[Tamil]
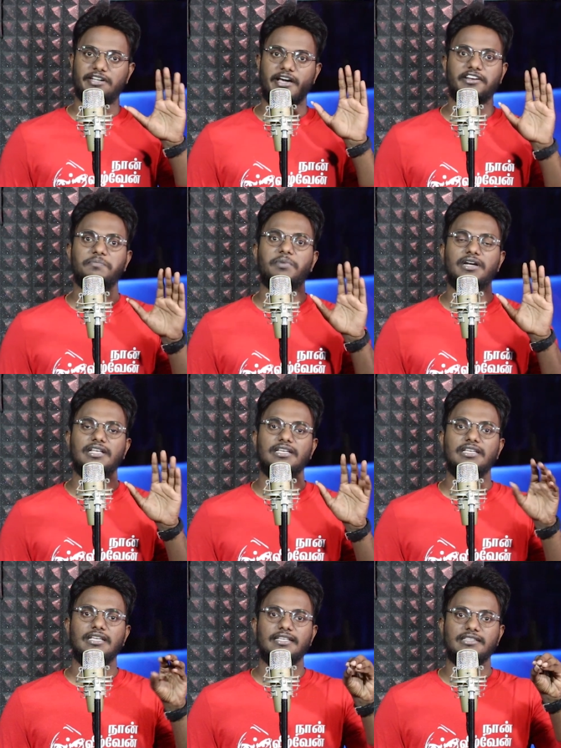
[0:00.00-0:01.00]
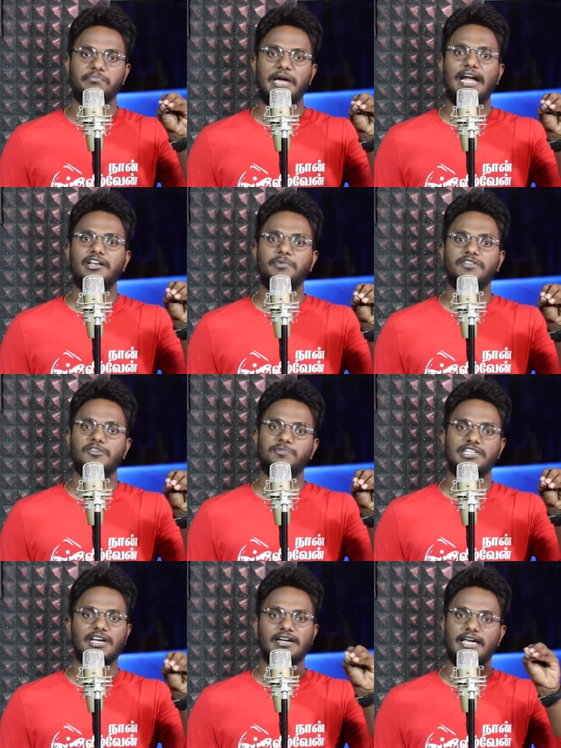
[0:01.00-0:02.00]
டார்கெட் பண்ணி இந்த மேட்ரிமணி
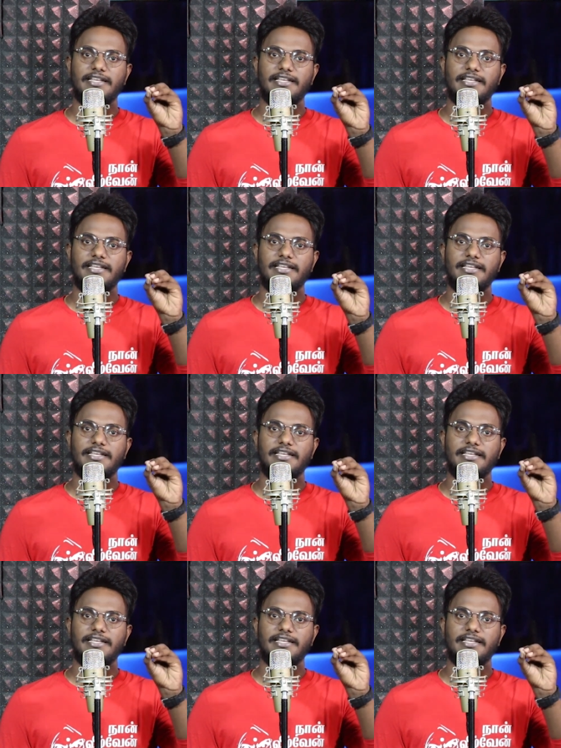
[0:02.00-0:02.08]
வெப்சைட்லாம்